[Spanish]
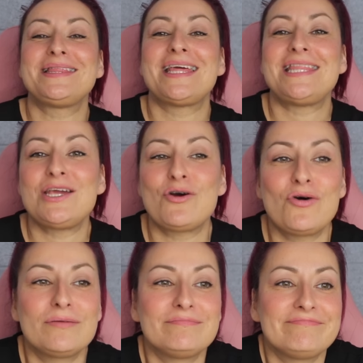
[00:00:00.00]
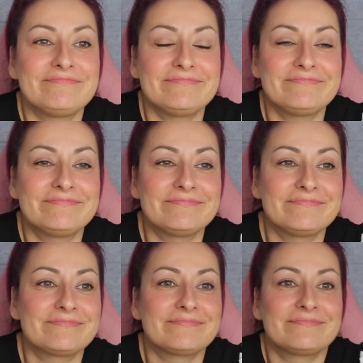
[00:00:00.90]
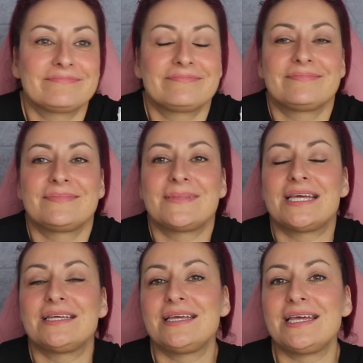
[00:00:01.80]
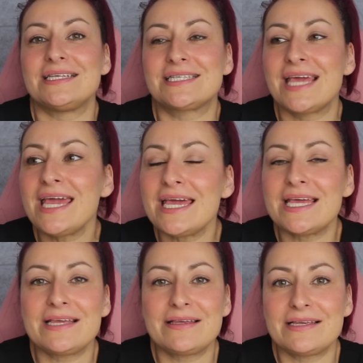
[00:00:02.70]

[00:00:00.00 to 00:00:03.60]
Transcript: te digo, mm, es que eh,